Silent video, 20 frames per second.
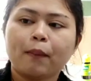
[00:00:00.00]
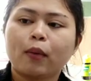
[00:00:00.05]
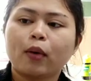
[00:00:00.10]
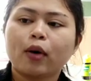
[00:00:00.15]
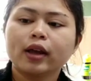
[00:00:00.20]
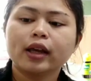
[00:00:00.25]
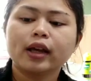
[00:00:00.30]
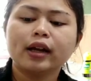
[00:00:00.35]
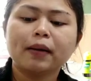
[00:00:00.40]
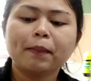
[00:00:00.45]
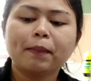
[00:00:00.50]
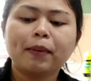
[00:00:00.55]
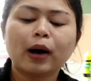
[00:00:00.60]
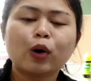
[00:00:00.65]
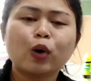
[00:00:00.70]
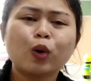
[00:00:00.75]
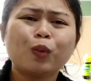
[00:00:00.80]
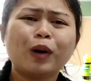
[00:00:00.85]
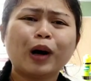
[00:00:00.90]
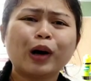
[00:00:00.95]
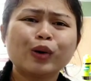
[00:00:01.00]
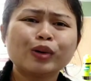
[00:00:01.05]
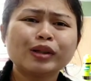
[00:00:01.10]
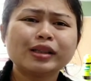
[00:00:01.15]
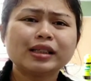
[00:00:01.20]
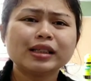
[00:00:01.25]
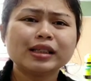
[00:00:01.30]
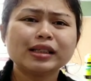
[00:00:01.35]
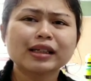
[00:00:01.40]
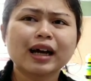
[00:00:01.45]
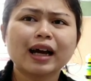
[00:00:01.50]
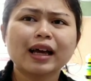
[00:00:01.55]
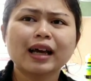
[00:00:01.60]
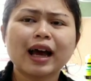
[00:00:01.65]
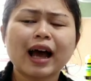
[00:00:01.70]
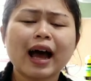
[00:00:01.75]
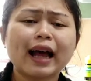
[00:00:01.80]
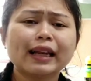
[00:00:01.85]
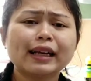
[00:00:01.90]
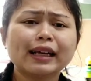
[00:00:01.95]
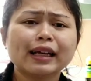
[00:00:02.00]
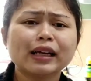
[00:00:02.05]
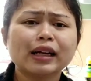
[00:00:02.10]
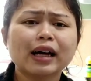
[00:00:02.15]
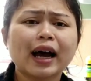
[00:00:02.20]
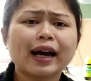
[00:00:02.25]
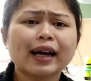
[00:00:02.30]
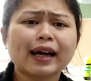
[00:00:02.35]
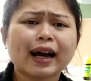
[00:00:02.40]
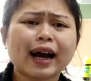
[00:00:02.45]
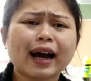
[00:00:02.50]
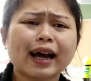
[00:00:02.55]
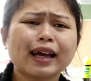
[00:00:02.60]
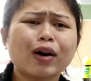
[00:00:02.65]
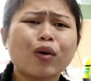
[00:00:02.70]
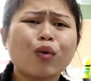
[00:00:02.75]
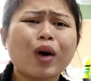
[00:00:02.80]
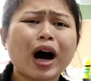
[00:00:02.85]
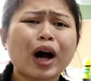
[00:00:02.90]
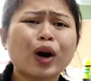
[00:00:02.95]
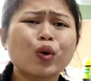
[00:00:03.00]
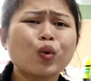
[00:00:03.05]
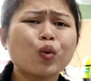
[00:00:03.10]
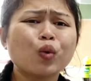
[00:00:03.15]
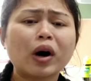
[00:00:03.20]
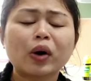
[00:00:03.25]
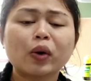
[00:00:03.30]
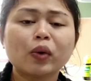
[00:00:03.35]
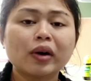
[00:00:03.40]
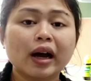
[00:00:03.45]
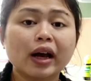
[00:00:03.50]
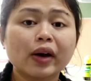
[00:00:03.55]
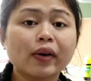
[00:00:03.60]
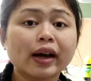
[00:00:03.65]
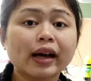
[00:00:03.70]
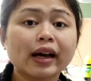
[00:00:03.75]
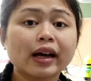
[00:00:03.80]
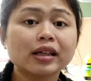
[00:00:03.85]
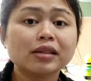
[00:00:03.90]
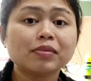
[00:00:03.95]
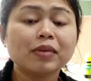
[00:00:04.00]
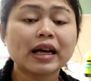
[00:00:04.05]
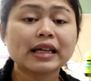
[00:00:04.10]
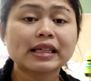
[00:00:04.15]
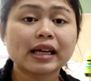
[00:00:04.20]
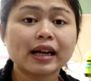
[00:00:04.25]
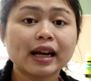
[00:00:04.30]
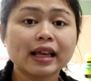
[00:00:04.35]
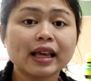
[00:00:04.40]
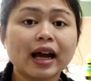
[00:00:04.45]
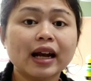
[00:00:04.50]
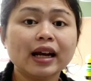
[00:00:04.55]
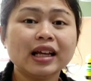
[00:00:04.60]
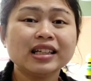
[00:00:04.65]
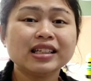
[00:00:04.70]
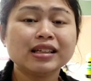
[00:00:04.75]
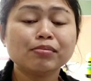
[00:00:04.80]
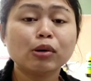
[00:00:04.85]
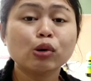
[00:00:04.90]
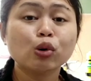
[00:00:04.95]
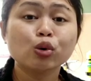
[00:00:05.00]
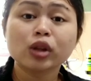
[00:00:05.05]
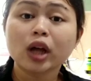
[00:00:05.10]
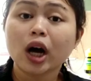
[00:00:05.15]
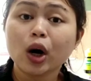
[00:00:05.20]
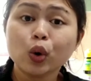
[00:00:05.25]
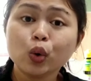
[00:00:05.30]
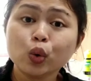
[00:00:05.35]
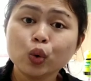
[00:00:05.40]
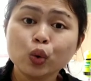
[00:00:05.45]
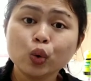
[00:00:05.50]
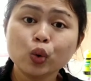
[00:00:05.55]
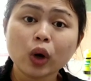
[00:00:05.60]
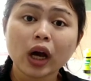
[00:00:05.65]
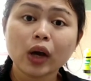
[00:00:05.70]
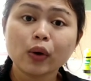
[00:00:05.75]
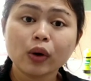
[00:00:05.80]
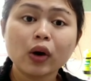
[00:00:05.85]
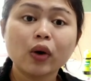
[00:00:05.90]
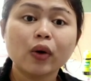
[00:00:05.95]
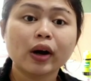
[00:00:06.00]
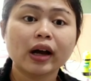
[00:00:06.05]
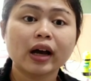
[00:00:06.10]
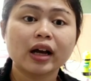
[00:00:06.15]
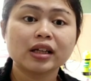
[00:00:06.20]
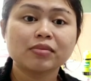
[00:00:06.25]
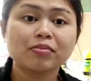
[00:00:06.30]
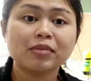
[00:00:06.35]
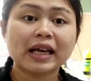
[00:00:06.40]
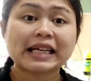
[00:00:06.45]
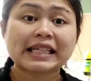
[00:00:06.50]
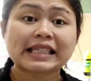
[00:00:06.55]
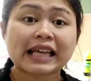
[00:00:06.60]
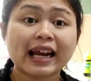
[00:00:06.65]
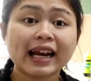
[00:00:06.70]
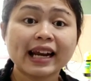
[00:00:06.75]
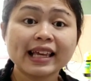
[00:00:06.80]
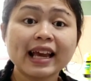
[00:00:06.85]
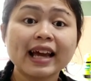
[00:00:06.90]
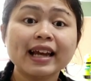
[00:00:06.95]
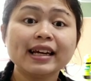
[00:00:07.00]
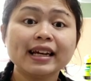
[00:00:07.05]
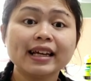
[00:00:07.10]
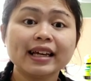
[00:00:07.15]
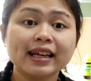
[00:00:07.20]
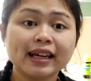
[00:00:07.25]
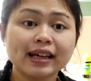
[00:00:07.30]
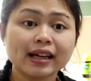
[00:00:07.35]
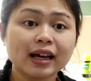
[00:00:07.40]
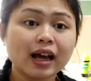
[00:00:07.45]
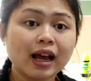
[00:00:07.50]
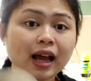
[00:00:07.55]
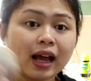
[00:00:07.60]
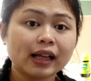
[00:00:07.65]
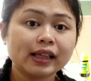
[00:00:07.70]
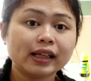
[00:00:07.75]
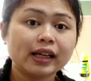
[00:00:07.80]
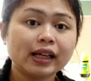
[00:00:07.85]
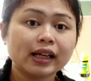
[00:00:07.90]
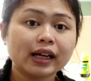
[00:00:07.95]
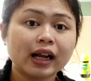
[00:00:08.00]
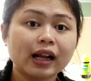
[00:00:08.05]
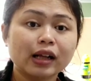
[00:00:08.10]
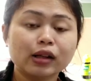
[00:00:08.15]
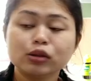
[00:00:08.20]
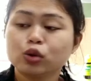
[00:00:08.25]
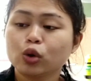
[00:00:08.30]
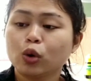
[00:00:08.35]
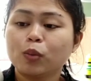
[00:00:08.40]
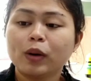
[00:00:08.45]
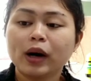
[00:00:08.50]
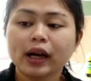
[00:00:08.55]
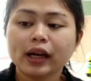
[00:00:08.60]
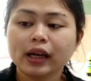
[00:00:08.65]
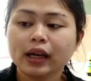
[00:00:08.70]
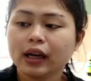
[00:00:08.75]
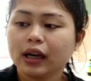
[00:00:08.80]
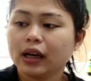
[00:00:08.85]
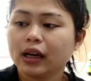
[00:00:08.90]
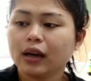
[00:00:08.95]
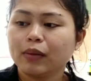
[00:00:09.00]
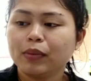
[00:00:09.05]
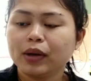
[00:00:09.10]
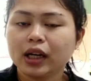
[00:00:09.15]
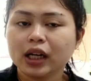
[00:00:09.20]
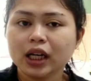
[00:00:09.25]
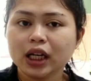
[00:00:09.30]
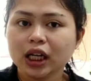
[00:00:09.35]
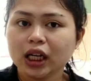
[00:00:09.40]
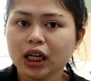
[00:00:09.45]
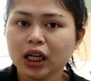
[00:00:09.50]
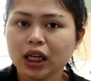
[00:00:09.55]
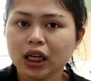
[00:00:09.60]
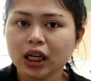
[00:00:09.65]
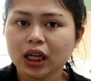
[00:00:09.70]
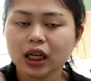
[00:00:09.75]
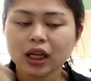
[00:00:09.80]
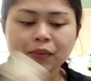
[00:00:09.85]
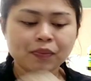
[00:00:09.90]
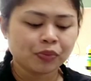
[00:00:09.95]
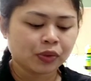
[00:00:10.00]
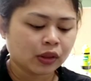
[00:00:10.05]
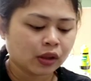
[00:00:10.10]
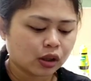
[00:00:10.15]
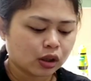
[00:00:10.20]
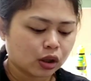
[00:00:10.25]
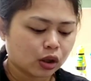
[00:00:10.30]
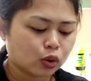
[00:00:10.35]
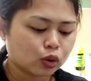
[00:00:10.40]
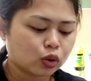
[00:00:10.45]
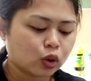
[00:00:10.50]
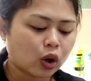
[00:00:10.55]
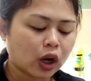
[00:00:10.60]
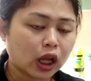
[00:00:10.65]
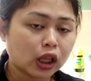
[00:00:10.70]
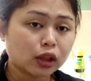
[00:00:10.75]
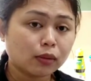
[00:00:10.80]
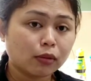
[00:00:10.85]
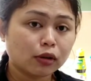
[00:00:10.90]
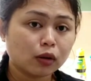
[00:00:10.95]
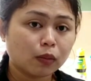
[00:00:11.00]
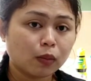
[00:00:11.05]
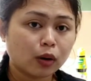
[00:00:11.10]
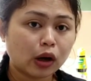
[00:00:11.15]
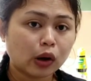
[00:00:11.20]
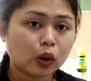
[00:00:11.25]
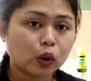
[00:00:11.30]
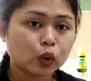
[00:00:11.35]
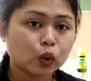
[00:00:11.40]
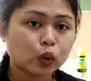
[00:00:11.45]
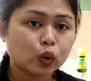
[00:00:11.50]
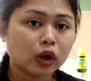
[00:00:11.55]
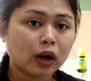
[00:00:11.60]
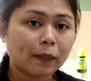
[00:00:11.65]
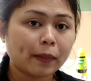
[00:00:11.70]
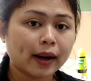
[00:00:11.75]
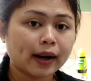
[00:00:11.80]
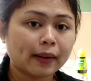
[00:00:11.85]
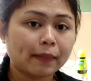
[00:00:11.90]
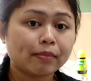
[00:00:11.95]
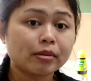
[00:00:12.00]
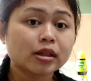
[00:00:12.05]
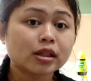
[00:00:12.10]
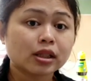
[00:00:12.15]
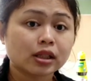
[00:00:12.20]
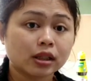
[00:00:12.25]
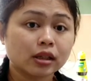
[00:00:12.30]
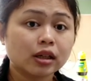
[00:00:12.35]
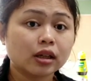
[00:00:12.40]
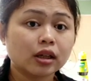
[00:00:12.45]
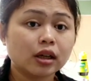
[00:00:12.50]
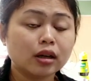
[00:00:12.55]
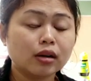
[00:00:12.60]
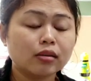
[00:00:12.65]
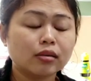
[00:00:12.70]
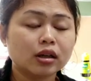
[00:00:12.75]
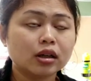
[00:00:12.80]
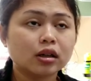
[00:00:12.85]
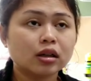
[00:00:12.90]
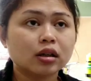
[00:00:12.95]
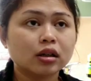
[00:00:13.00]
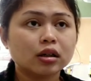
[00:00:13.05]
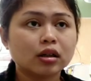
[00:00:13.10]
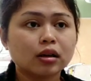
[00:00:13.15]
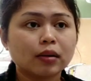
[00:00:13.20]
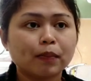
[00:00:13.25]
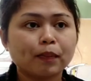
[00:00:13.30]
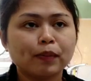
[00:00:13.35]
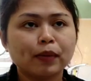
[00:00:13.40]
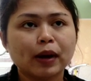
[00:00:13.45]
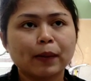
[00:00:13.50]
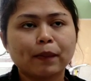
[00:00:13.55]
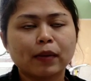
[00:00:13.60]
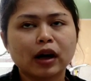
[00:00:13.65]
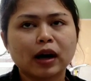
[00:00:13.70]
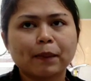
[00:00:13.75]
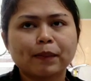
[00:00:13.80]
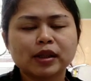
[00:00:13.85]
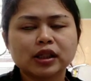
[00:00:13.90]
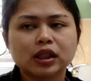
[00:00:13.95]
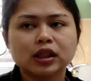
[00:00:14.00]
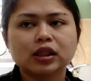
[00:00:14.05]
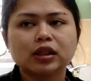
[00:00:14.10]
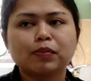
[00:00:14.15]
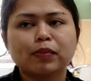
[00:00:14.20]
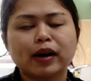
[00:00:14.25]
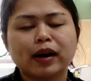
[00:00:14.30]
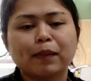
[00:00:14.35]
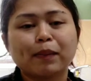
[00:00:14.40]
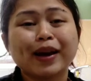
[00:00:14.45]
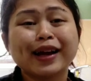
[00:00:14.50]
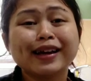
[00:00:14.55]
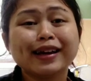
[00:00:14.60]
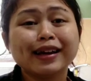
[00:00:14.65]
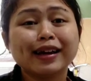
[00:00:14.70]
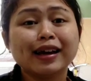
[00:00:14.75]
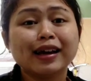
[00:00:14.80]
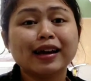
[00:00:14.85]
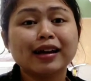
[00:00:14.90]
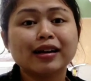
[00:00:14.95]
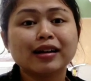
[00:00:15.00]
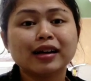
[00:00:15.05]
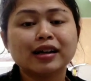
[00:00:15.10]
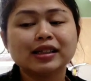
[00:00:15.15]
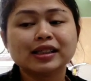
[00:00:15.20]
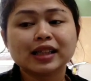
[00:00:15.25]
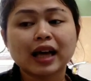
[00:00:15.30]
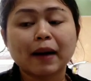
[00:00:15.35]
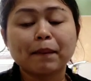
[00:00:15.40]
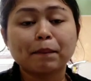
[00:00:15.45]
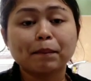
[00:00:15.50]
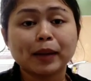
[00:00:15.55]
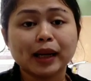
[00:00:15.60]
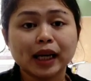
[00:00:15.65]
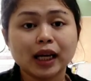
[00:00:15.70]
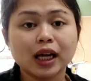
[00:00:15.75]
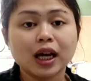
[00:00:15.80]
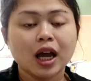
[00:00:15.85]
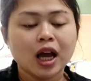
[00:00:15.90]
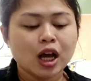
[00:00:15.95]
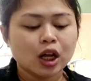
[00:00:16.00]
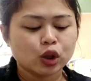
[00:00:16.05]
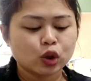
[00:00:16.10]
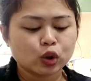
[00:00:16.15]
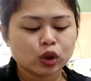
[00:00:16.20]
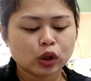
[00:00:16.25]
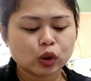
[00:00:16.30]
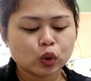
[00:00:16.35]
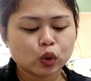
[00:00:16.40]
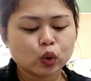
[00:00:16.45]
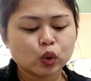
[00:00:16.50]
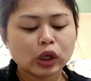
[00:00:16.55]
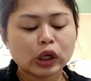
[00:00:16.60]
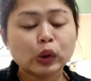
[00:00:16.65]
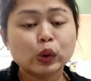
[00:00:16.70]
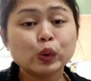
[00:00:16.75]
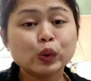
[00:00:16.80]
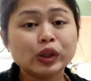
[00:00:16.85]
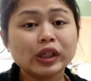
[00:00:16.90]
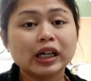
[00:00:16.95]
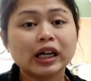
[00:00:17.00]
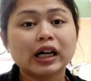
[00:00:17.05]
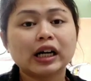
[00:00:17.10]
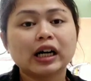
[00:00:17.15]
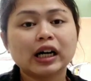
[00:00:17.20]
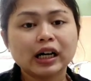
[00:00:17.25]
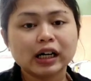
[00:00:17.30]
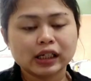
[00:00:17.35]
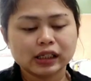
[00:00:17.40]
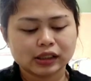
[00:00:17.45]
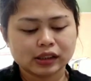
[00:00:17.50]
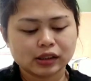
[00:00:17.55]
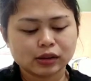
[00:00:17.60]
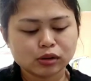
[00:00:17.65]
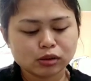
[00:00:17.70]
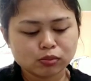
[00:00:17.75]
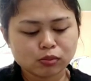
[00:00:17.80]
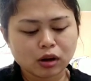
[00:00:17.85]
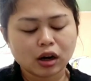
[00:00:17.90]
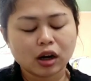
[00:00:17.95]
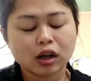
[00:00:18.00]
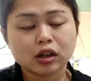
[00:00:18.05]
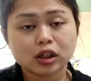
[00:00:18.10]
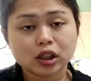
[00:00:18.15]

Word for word: pokoknya nang bakul-bakul sing kayak aneh kayak warung-warung kayak gue guys biasanya nyanding sih bakul tahu kayak gue gitu loh guys biasanya nyanding jadi kalian coba ge bikin ini terus orang teman-teman aku juga pada pesen uh, ya nggak pesen sih pada pengen uh, sapi terus aku juga udah terus balap